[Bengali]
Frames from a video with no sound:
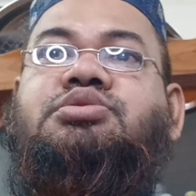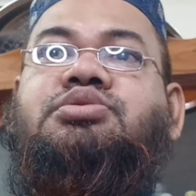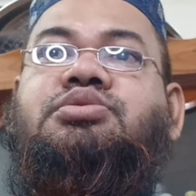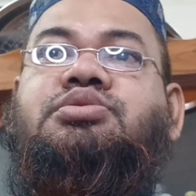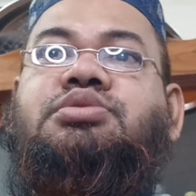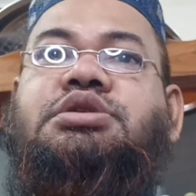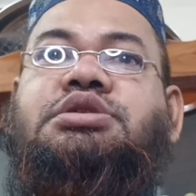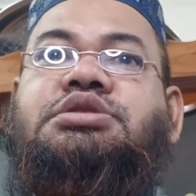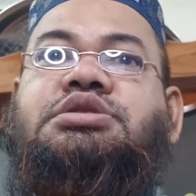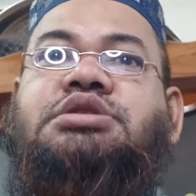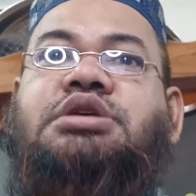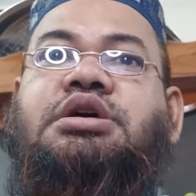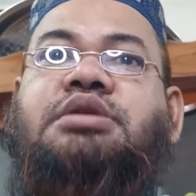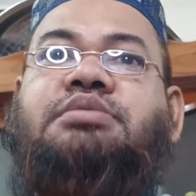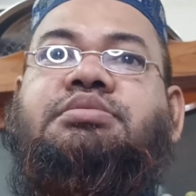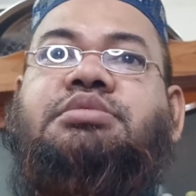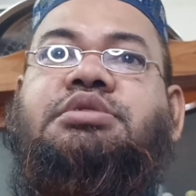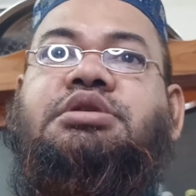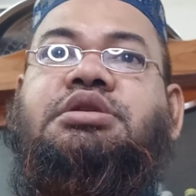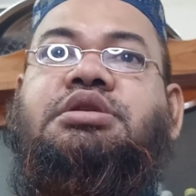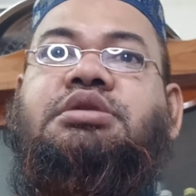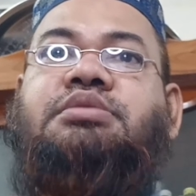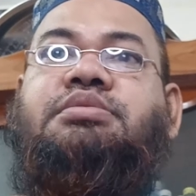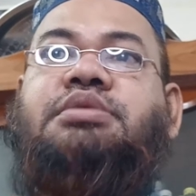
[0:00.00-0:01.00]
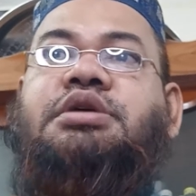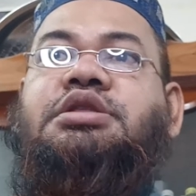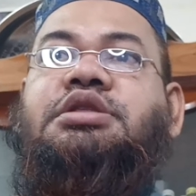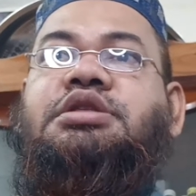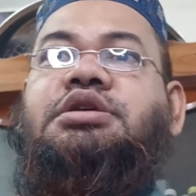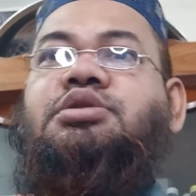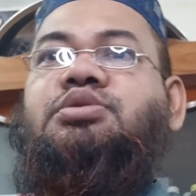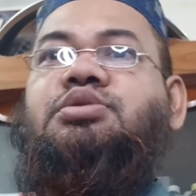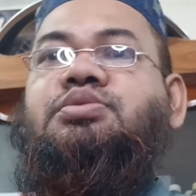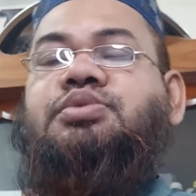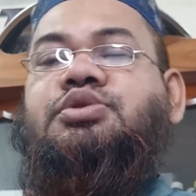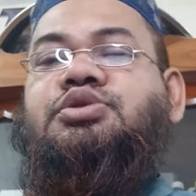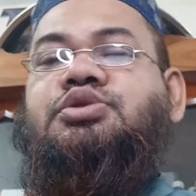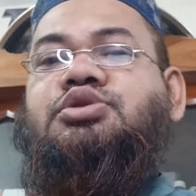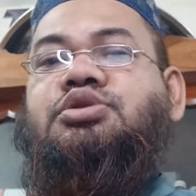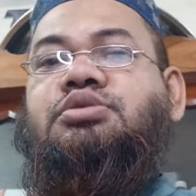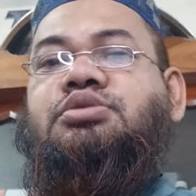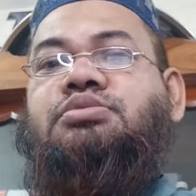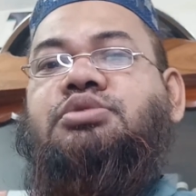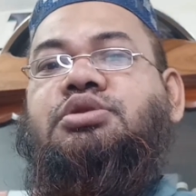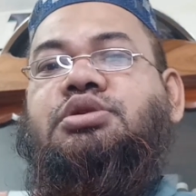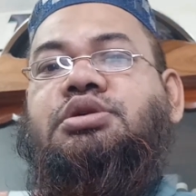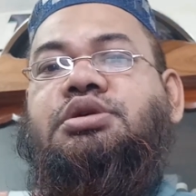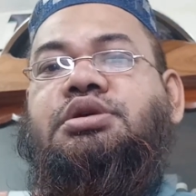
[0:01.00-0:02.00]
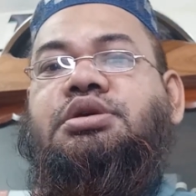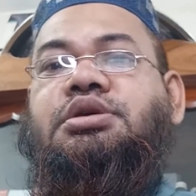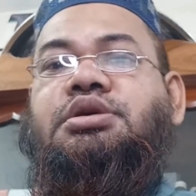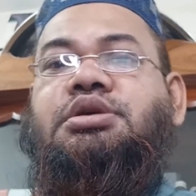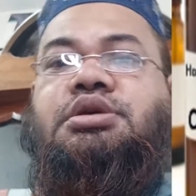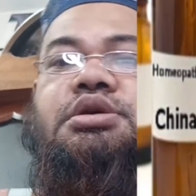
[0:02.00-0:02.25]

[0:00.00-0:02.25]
জোরে চাপ দিলে ব্যথার উপশম হয়